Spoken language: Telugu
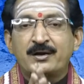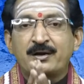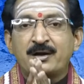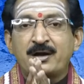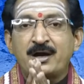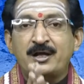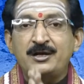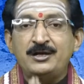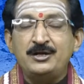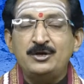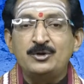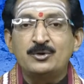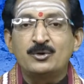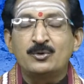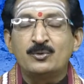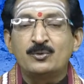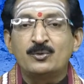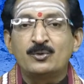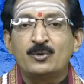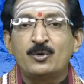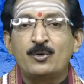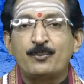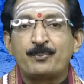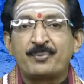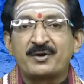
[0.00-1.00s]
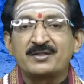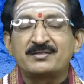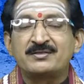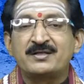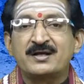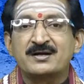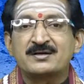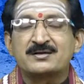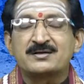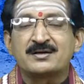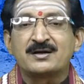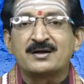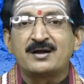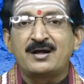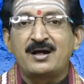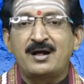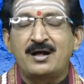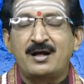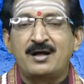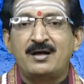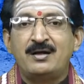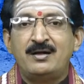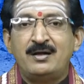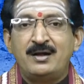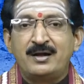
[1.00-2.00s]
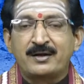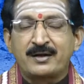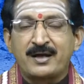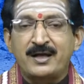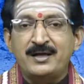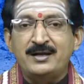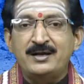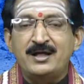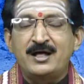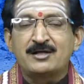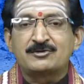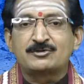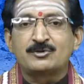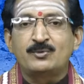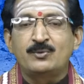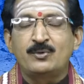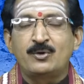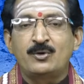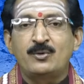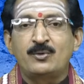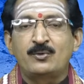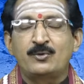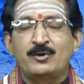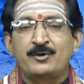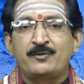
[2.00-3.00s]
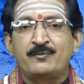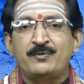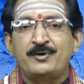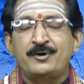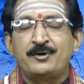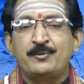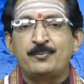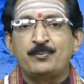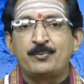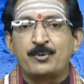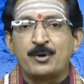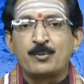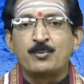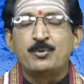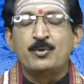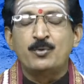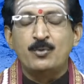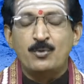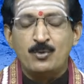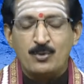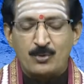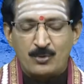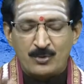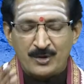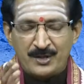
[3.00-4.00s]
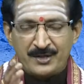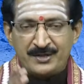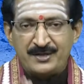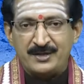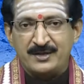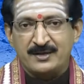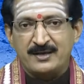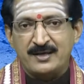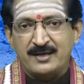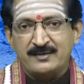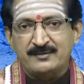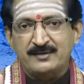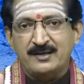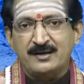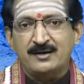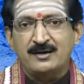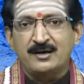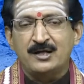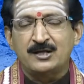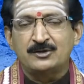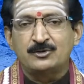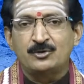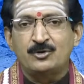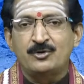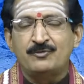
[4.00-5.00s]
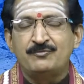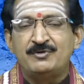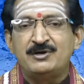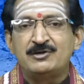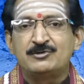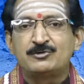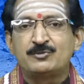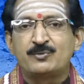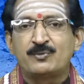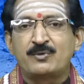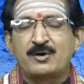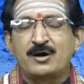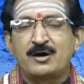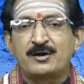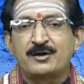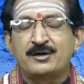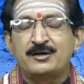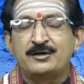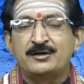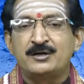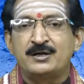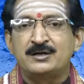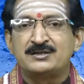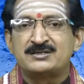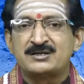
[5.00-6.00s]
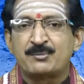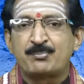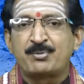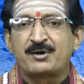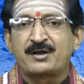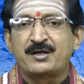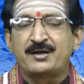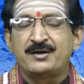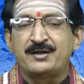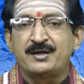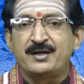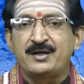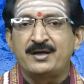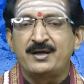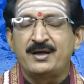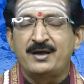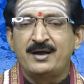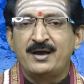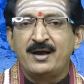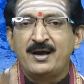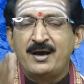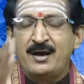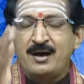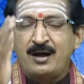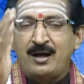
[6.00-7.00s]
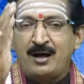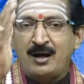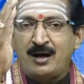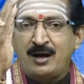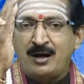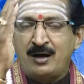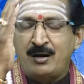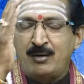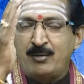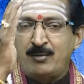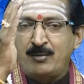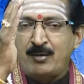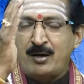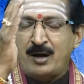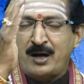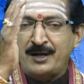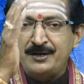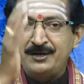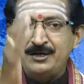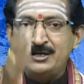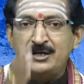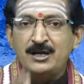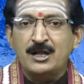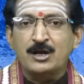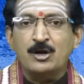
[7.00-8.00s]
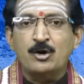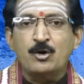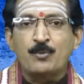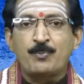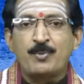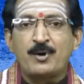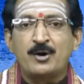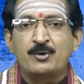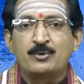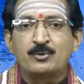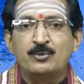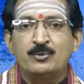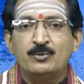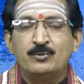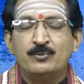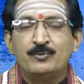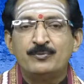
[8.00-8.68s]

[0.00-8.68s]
కలియుగంలో ప్రత్యక్షంగా కైలాసంలో ఉన్నటువంటి ప్రభువు ఈ కేదార్నాథ్లో వెలిసి ఉన్నాడని చెప్పడానికి అన్ని నెలల పాటు